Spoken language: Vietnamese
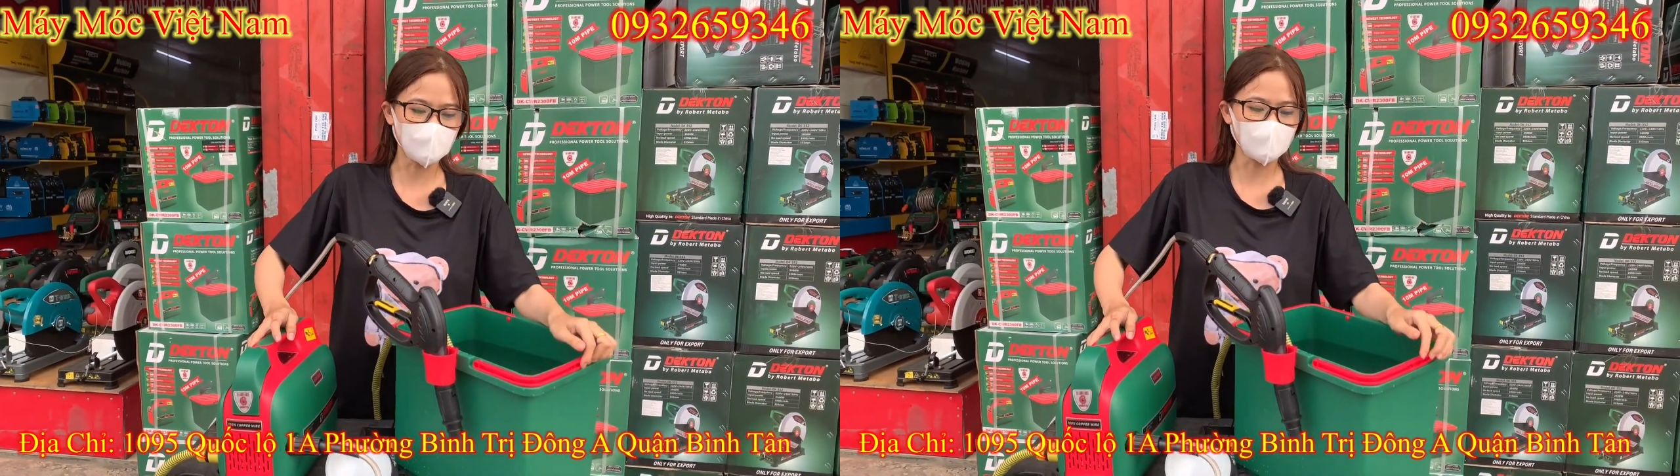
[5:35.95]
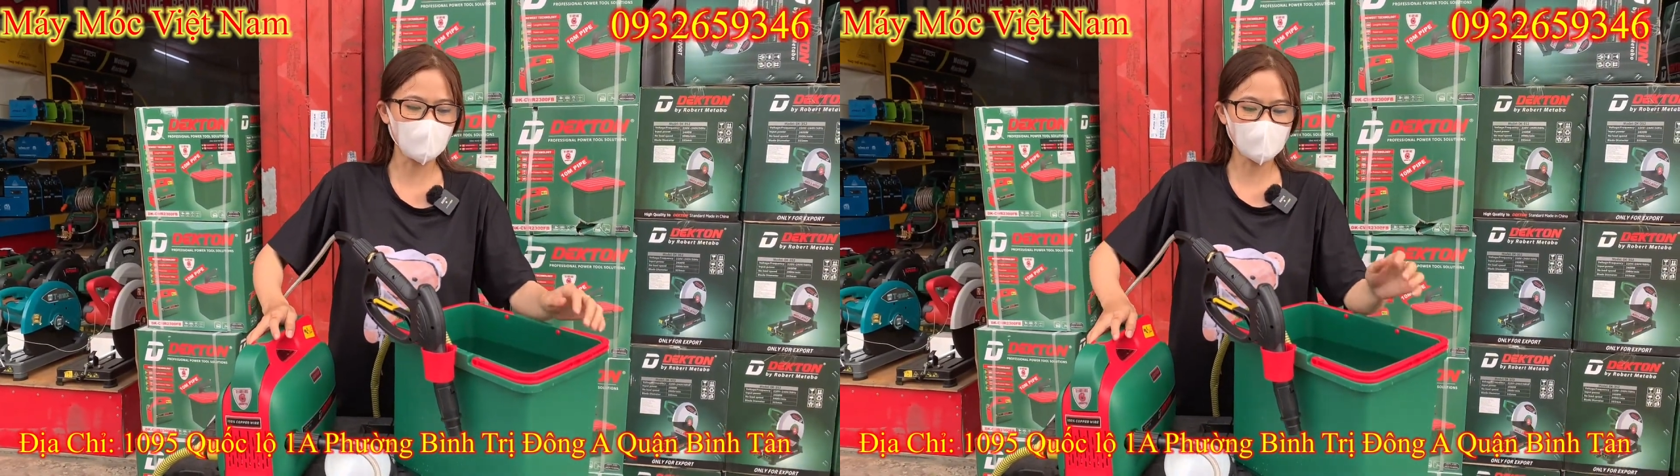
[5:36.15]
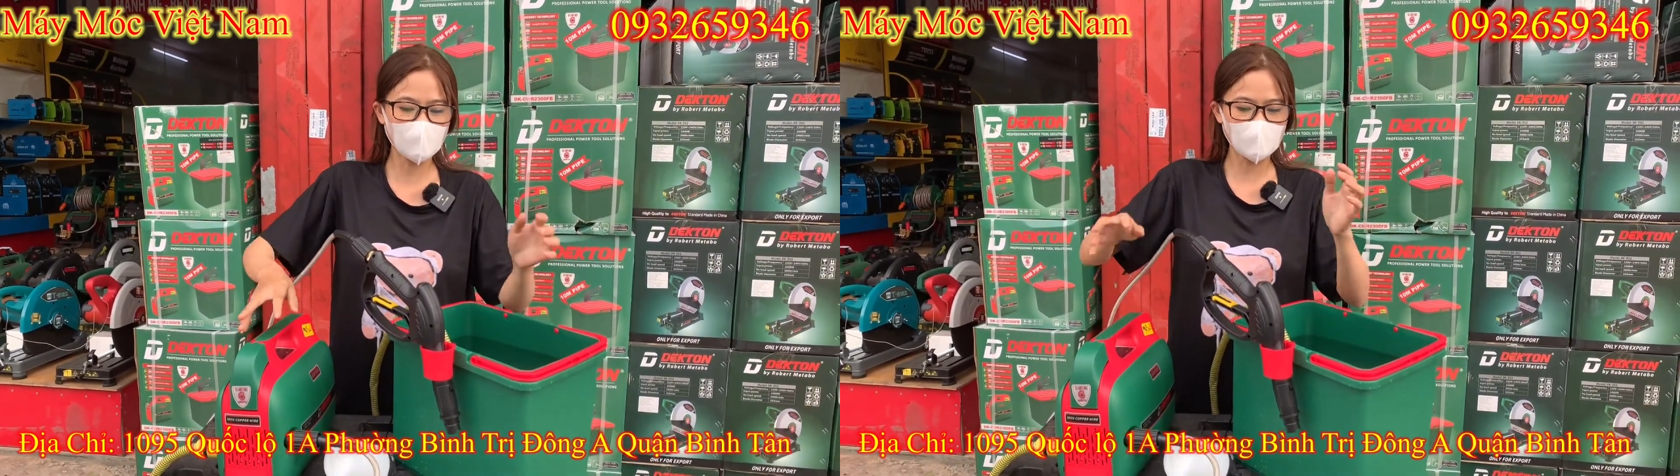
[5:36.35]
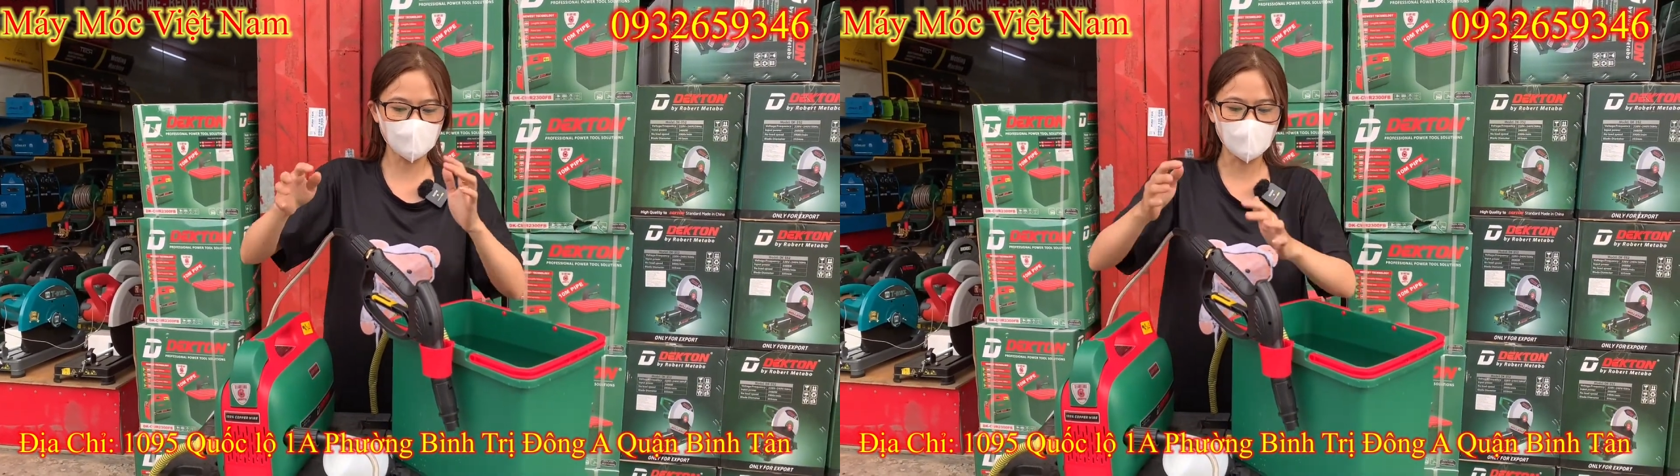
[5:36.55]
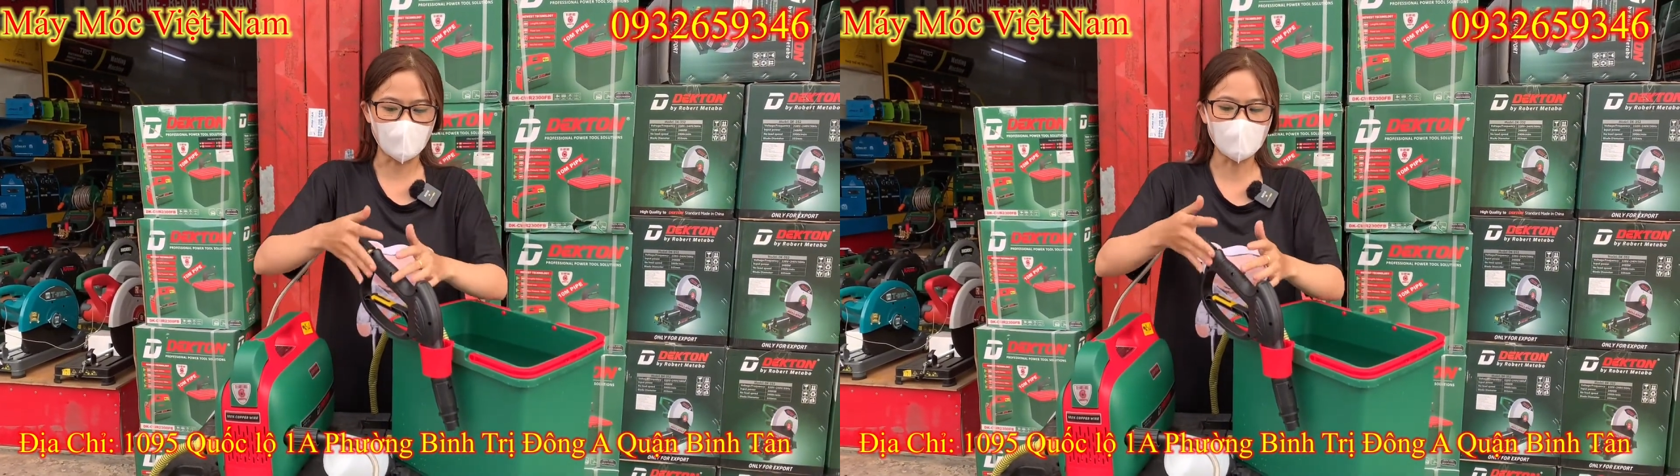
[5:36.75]
thời gian
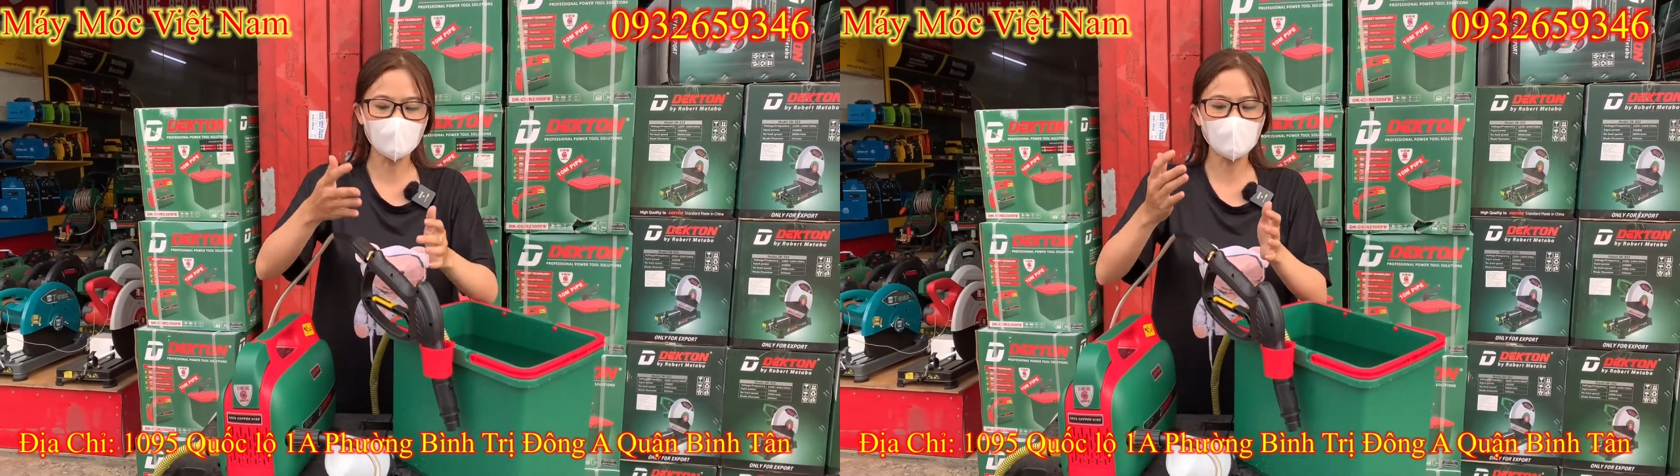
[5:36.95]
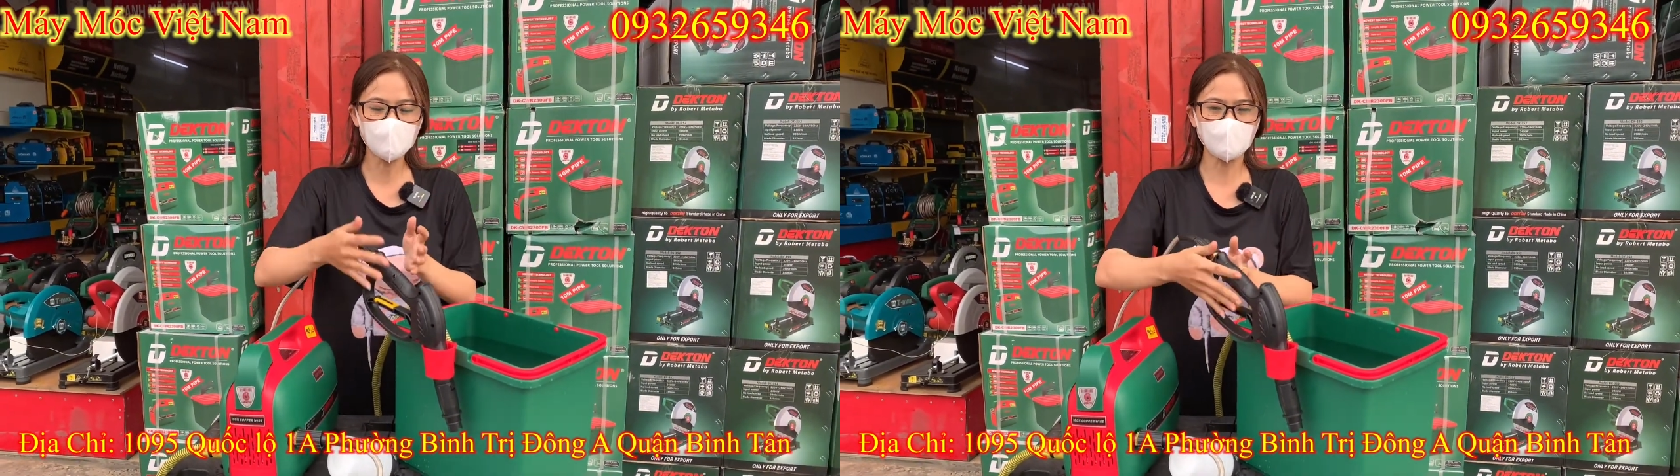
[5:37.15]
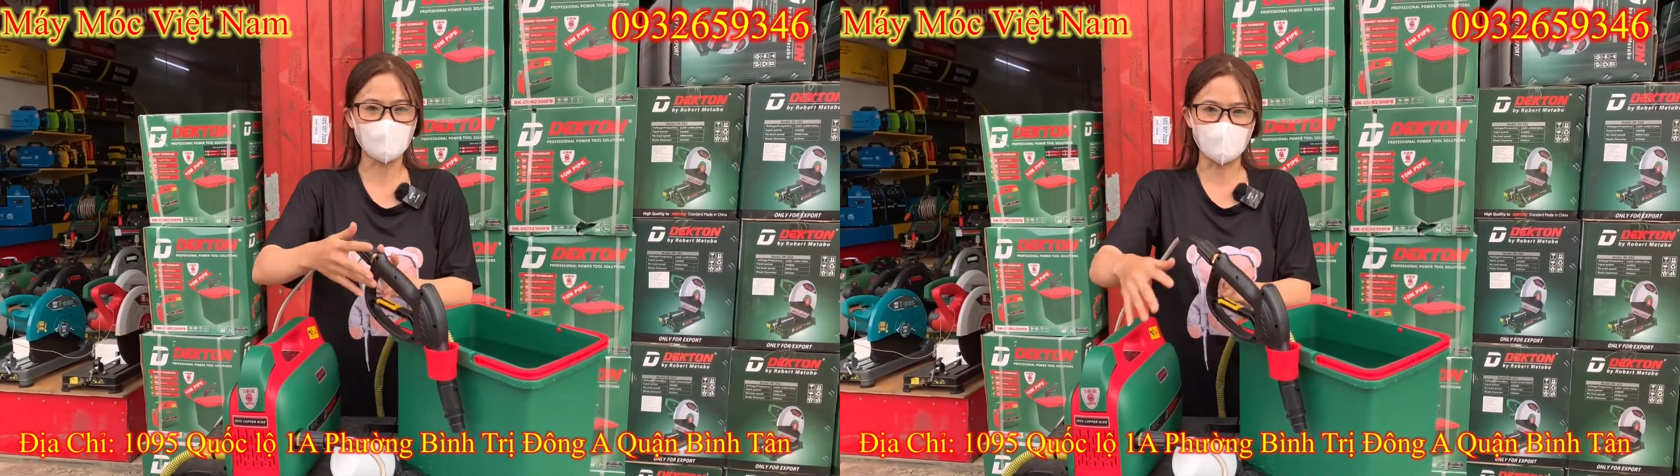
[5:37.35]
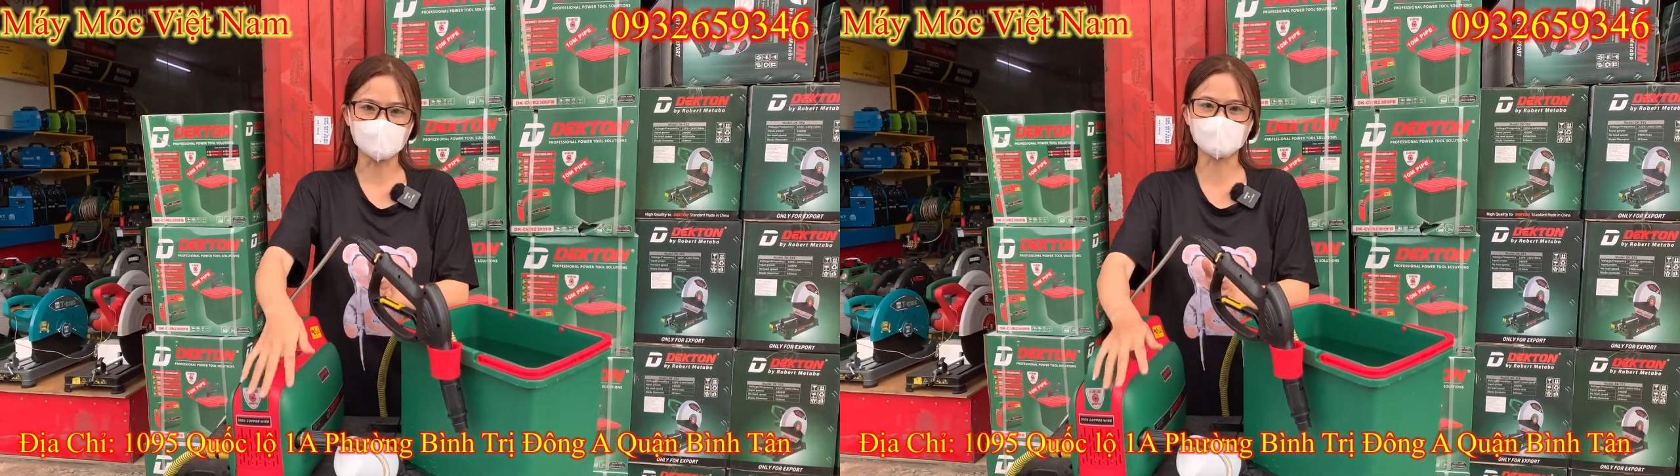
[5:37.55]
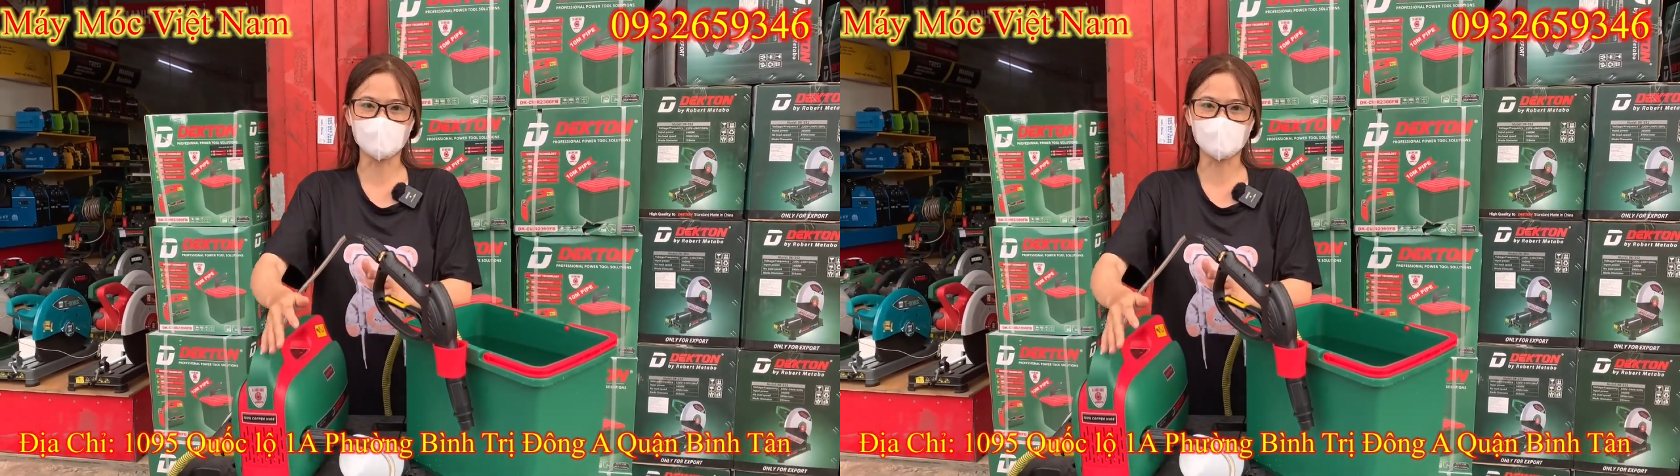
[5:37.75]
em đã lắp đặt